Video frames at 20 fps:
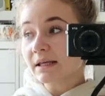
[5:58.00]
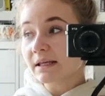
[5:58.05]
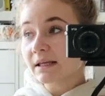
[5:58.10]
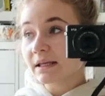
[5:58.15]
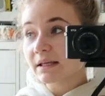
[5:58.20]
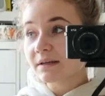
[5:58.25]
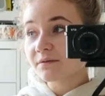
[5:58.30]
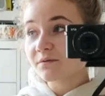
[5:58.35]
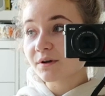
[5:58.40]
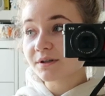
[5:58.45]

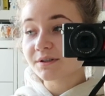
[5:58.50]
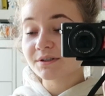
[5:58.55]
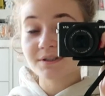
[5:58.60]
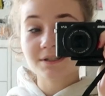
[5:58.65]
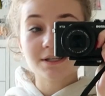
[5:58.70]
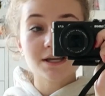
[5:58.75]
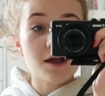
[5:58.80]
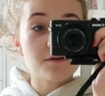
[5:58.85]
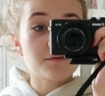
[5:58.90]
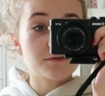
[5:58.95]
i
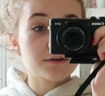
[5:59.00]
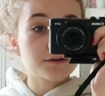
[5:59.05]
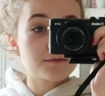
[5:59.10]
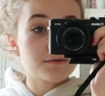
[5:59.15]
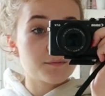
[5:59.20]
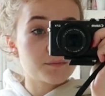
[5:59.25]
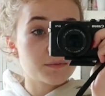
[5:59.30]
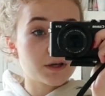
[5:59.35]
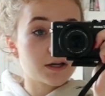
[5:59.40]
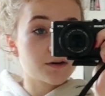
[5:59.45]
właśnie tak jak
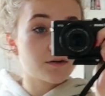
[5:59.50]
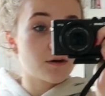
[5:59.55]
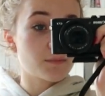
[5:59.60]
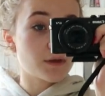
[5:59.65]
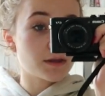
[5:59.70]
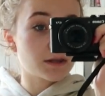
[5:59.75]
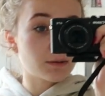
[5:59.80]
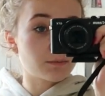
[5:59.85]
Wam nagrywam na